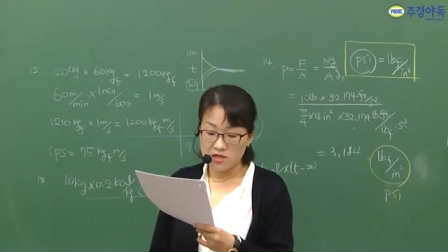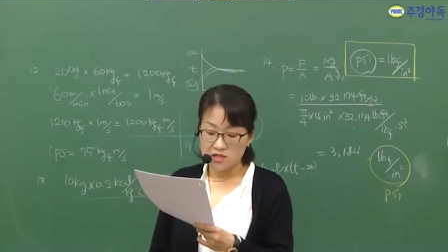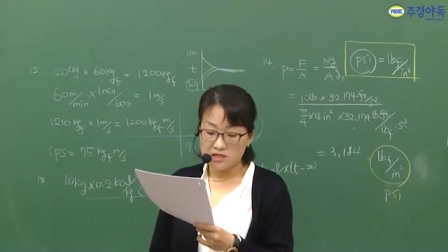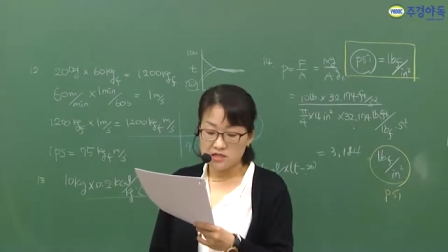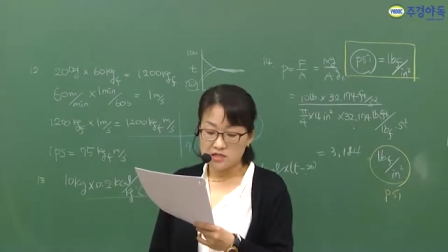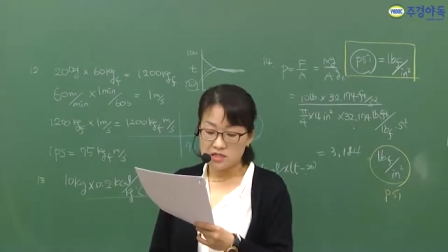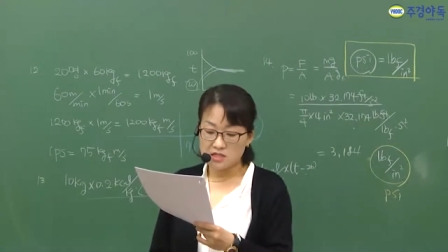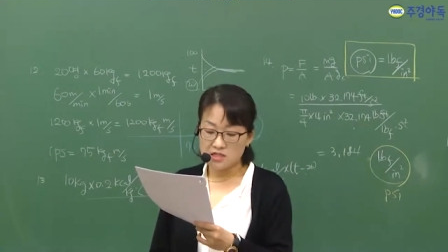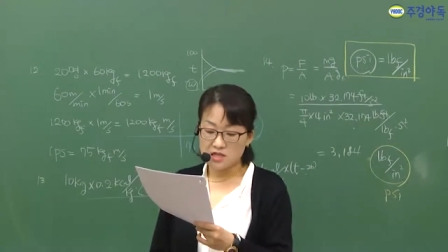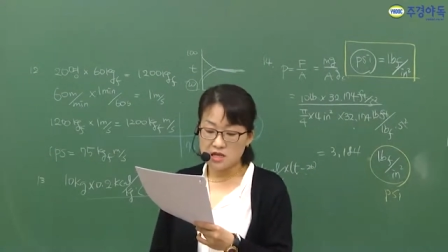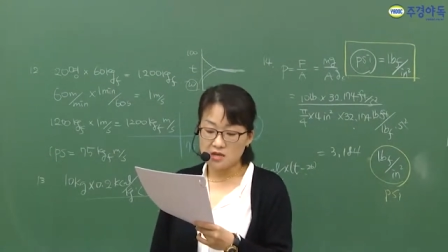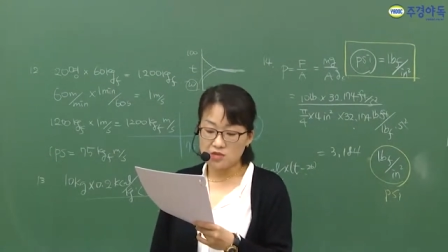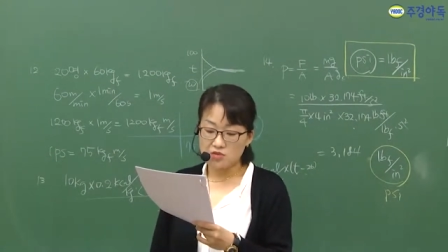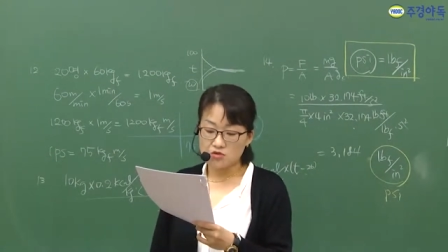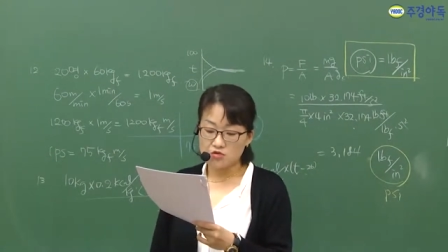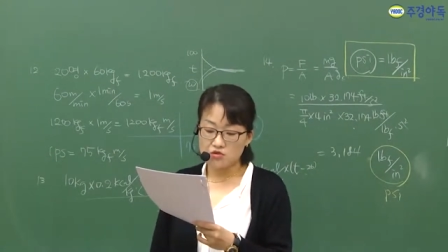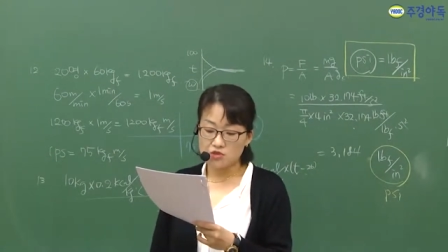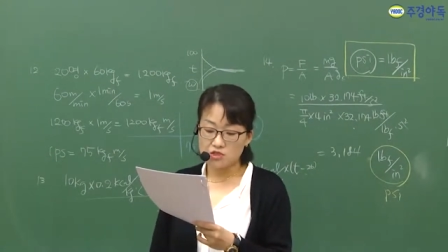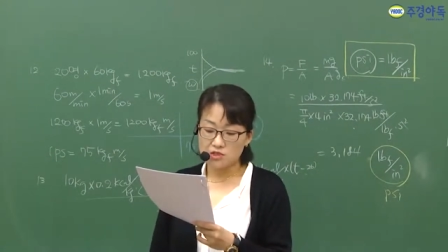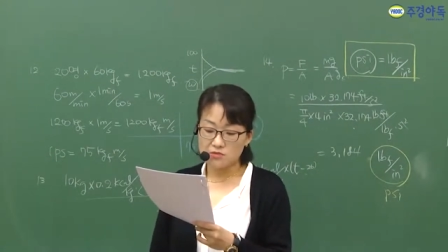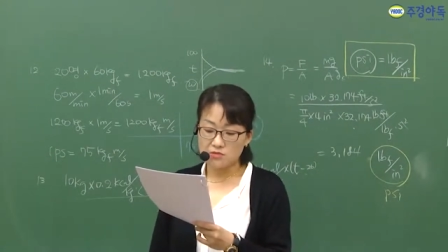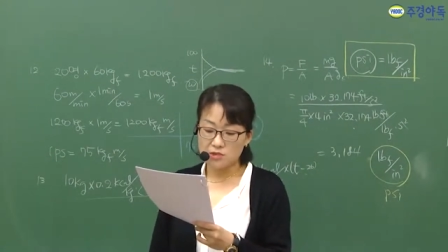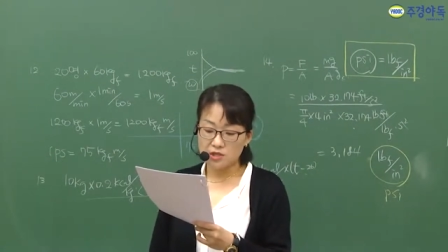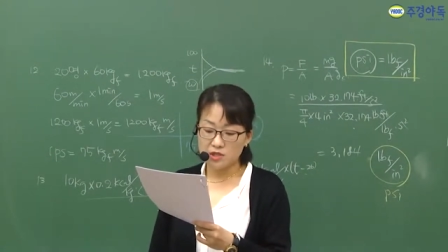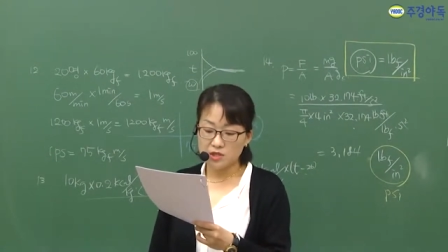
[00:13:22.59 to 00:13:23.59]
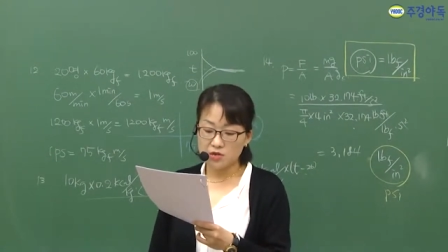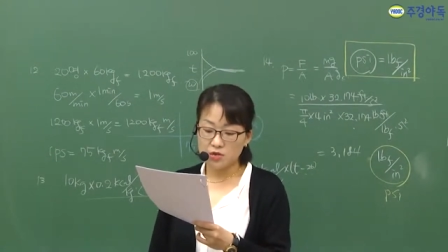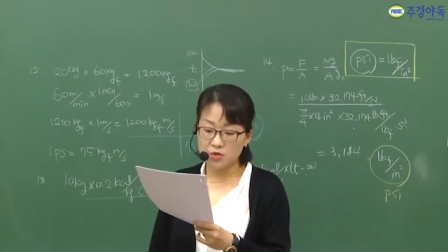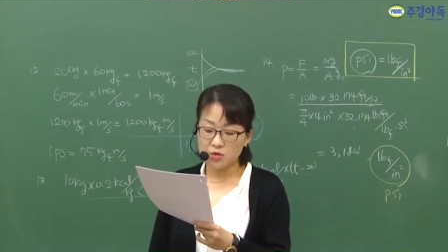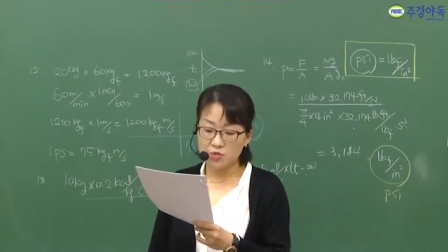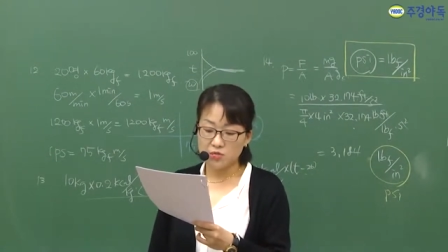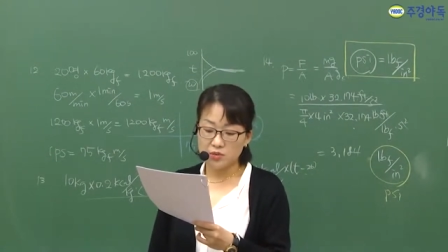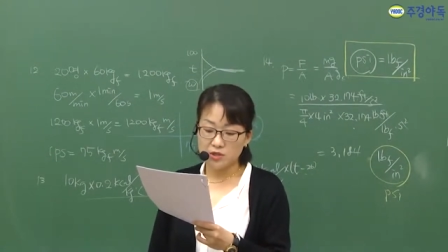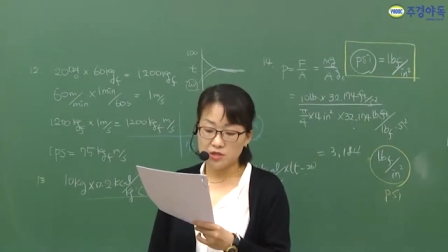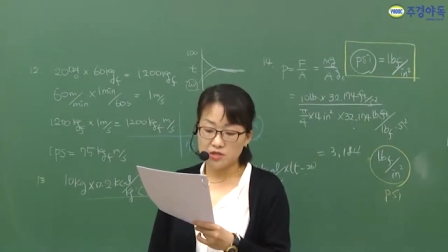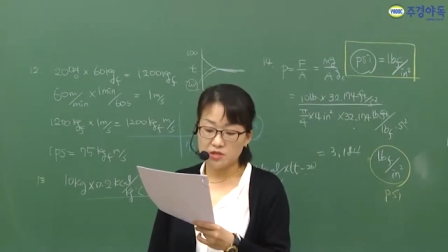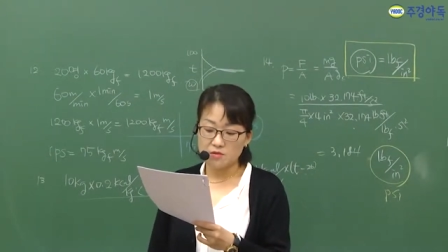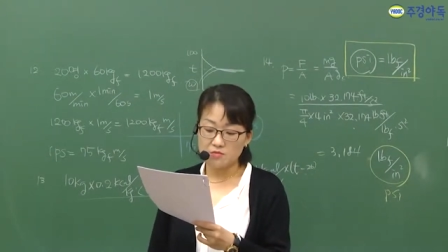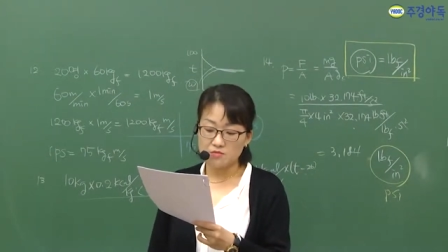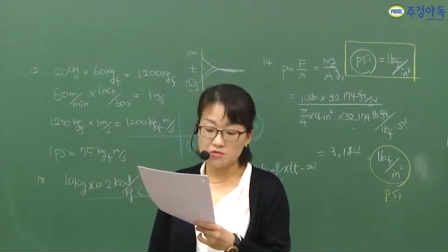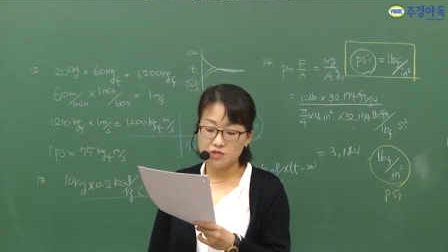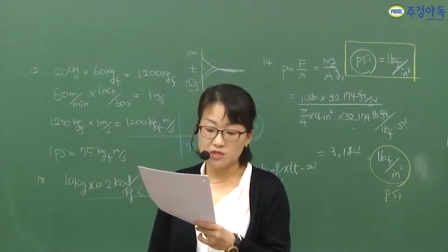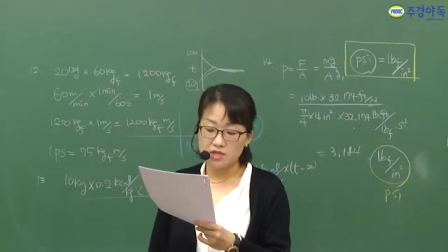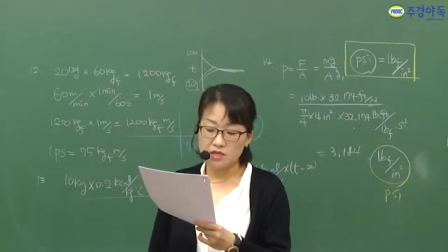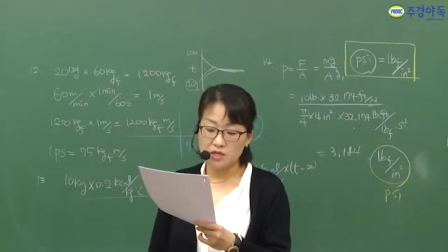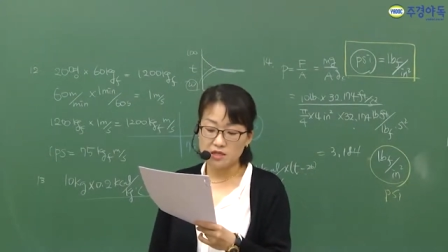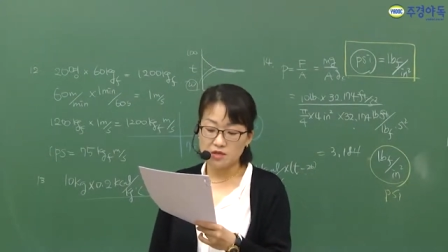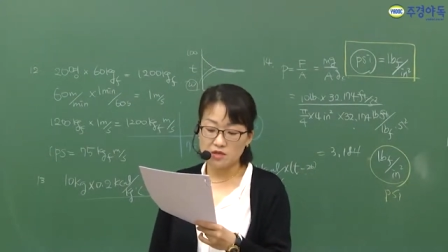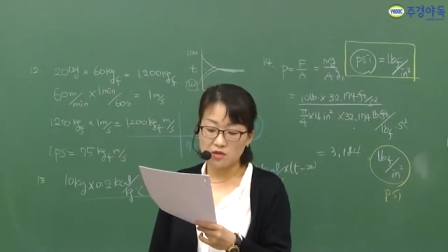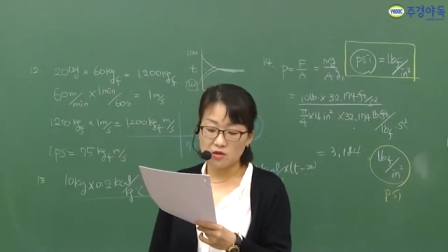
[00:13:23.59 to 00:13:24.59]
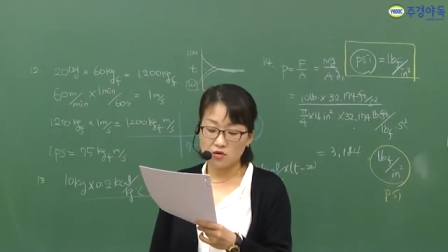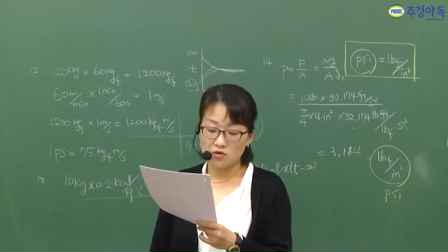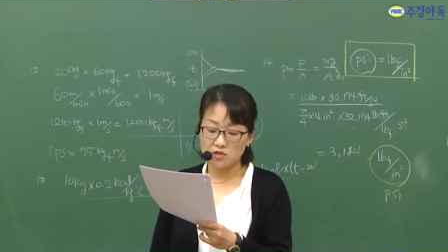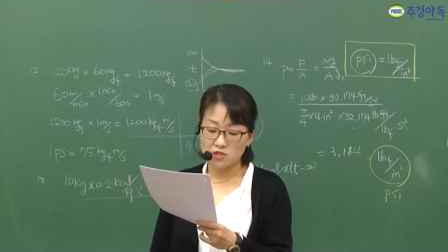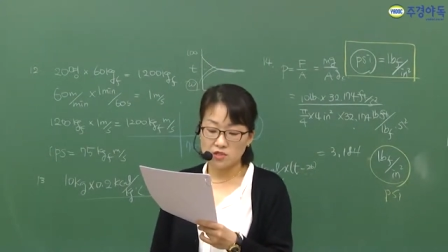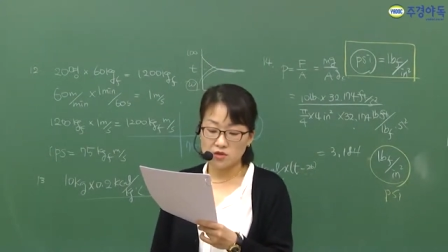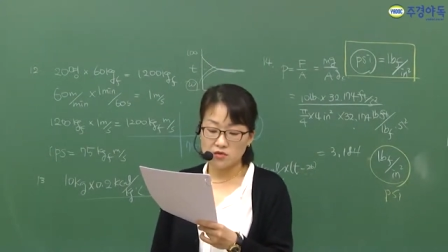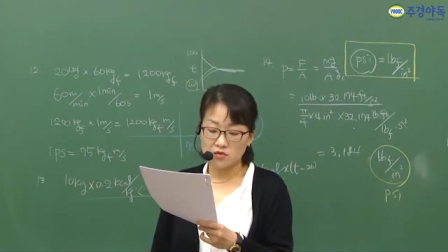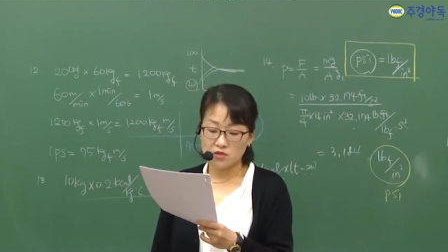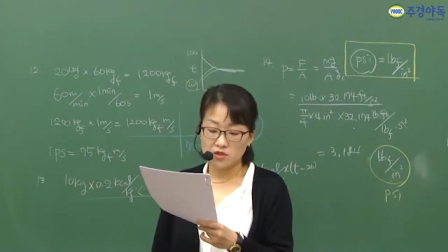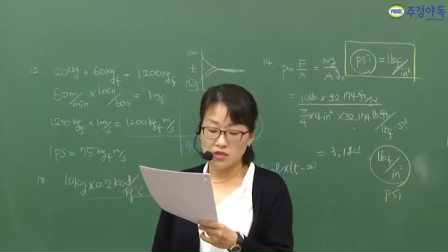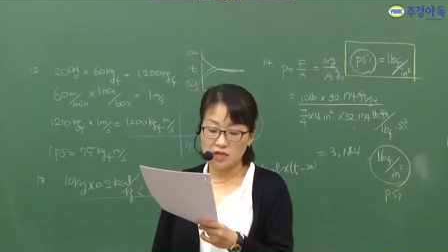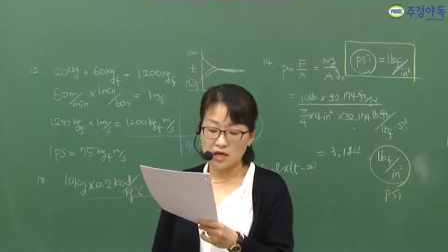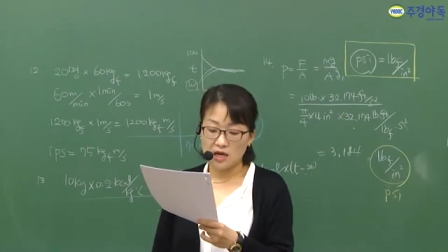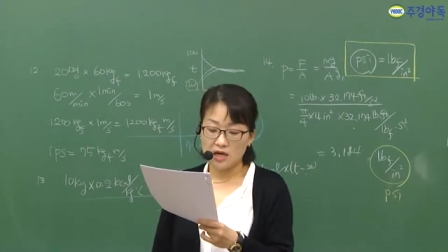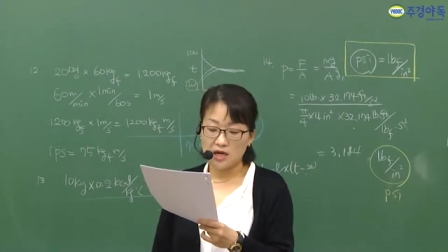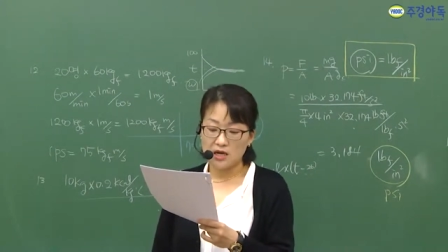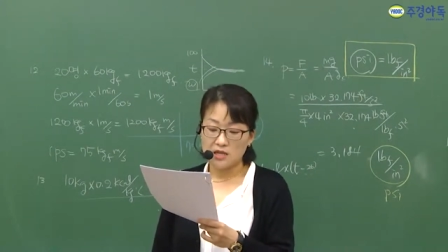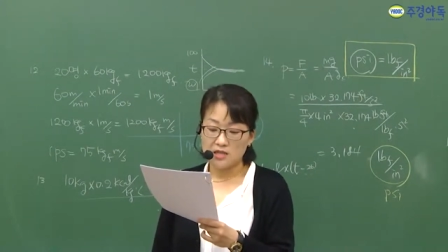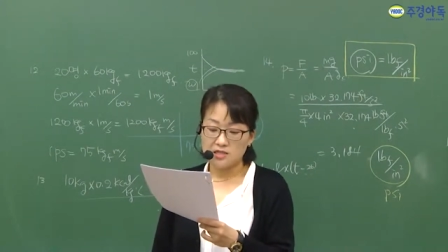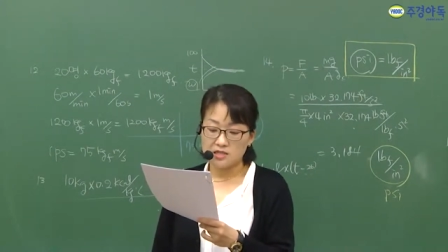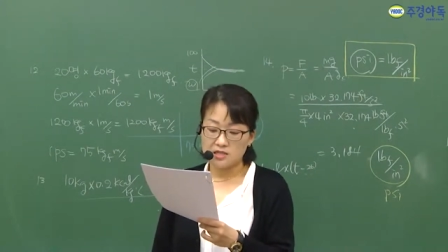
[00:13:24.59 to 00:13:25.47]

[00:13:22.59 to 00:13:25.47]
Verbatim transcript: 지상 60m 높이에서 물체가 떨어지고 있다.